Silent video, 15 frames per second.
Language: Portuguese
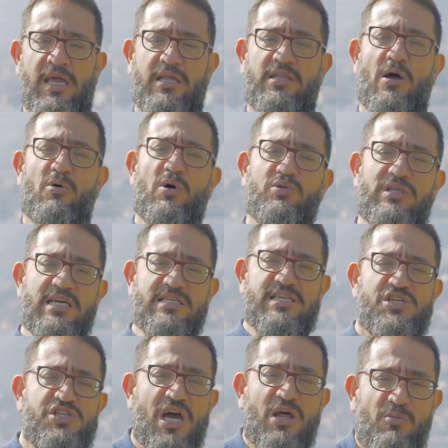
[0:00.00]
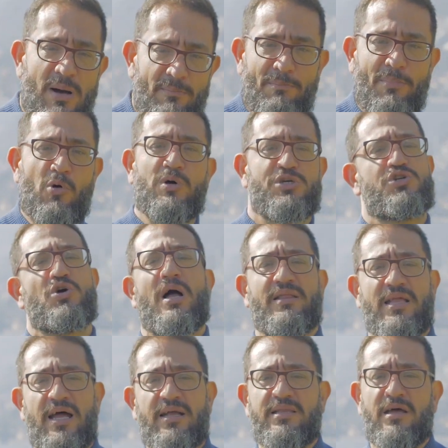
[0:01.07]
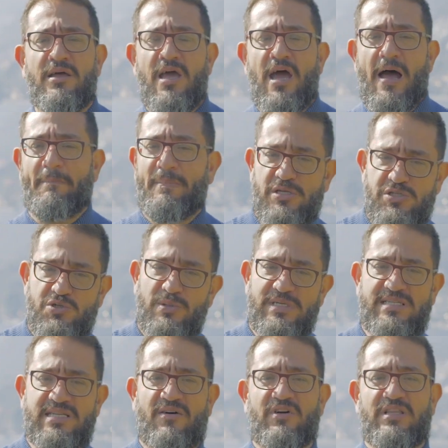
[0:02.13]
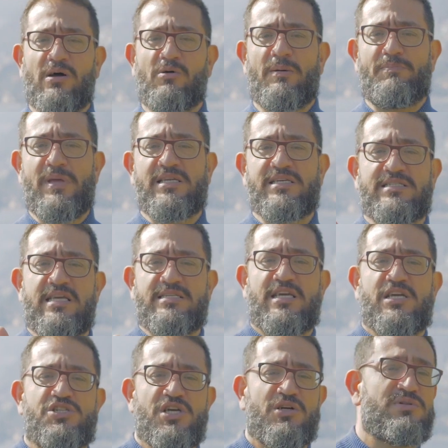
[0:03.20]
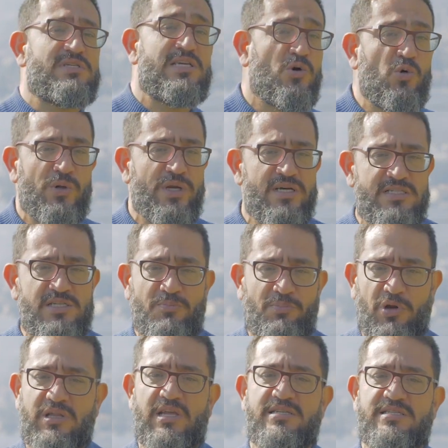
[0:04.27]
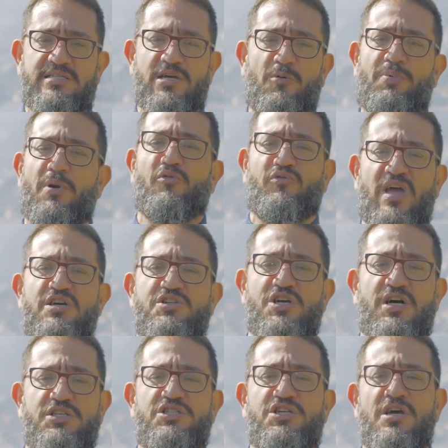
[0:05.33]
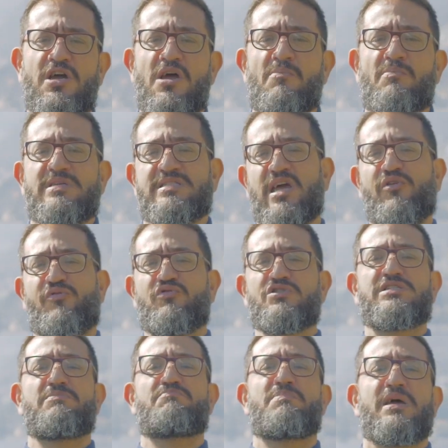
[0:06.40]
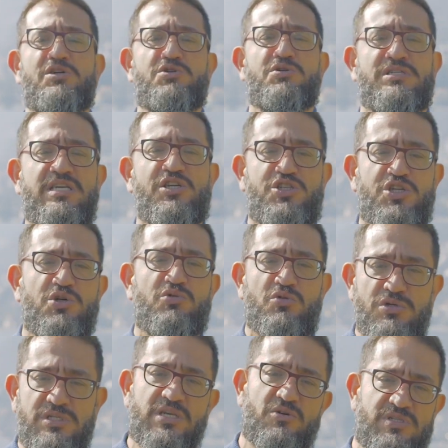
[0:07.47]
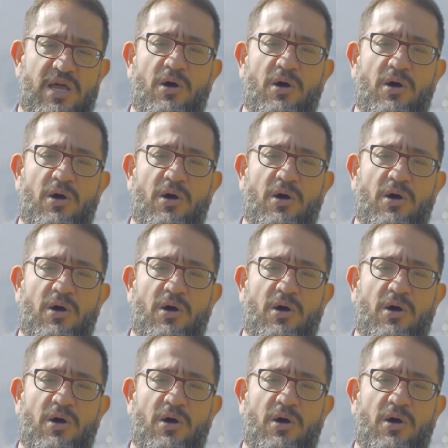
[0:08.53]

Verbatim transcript: Então, ao desejar uma boa jornada, a pessoa estava não apenas desejando segurança e proteção para o viajante, mas que ele fosse bem sucedido nos seus